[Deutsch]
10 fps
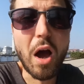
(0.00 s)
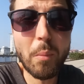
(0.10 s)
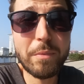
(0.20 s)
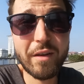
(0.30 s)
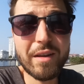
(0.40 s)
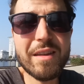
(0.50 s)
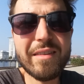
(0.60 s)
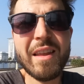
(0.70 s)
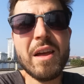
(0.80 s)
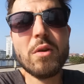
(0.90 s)
Hauptsache
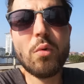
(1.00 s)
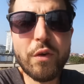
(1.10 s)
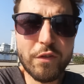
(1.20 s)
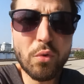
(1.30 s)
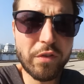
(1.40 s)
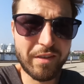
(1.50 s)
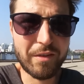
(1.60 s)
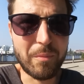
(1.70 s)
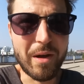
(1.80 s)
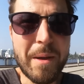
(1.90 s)
ist, du versuchst
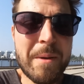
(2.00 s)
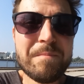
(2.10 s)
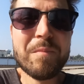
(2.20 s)
das mal.